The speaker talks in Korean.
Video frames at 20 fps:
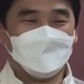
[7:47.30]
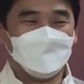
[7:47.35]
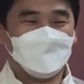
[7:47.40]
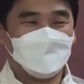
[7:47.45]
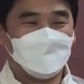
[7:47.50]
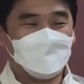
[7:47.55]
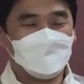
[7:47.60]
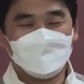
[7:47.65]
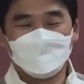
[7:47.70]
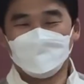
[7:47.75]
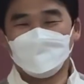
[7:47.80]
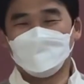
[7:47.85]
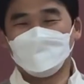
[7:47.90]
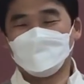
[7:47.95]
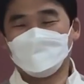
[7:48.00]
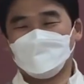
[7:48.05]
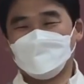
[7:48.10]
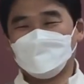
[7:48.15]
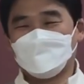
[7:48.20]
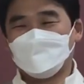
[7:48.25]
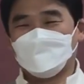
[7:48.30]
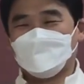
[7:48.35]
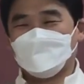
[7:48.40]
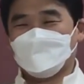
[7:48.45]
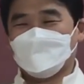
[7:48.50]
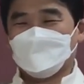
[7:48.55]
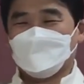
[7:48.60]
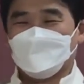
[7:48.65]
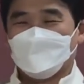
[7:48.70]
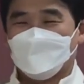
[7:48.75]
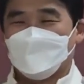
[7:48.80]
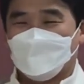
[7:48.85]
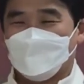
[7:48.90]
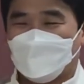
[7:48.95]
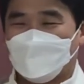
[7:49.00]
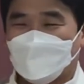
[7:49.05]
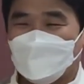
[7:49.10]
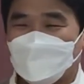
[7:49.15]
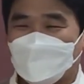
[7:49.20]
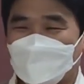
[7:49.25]
예전에 제가 이제 그
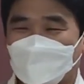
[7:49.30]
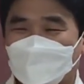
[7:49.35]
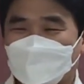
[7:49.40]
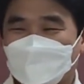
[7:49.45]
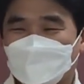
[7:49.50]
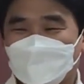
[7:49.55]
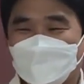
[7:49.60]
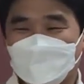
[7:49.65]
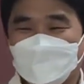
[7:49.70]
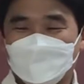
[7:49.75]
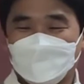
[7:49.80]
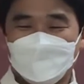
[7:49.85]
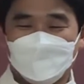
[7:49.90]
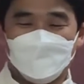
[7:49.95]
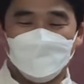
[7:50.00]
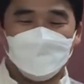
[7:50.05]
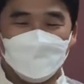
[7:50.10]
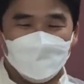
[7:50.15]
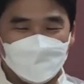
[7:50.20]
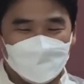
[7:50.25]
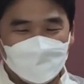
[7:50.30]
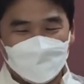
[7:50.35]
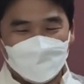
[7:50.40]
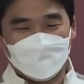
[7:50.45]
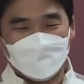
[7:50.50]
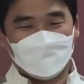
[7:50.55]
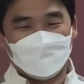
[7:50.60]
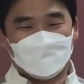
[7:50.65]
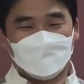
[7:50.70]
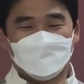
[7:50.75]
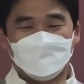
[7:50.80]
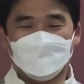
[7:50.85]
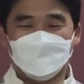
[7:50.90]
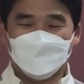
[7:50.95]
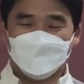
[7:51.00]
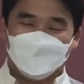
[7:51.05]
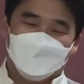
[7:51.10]
아, 아시는 그 교회 근처에 그,